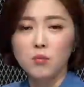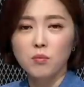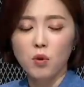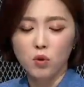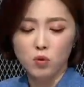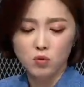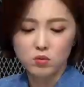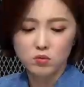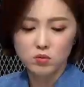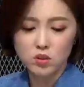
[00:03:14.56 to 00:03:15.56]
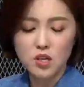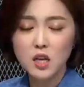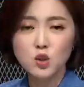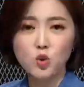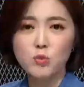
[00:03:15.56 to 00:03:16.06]
뭐
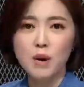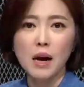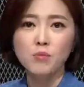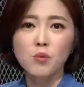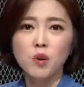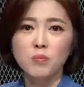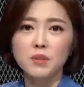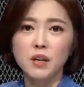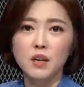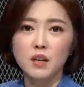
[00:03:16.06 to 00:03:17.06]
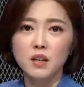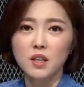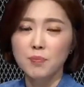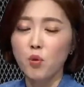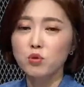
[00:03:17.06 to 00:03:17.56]
층간소음은 방법이 없다.
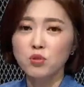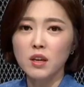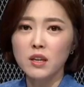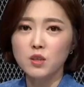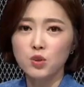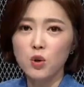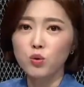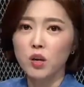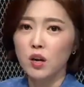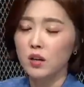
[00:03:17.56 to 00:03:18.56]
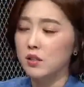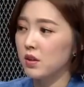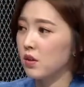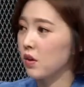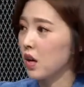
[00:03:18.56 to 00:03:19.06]
그냥 복수하는 게 최고다라
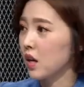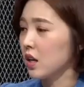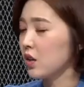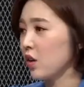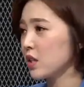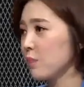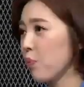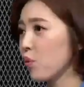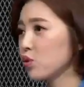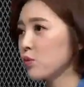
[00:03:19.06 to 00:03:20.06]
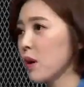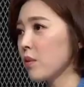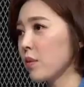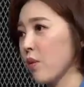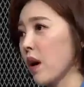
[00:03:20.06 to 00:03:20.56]
그래서 아유, 예, 예, 예. 인터넷에 그, 복수
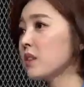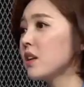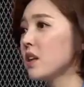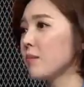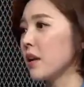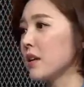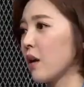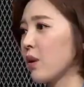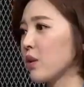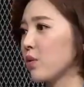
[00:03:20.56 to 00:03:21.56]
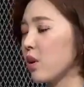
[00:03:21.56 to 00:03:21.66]
방법이 굉장히 많이 나와 있어요.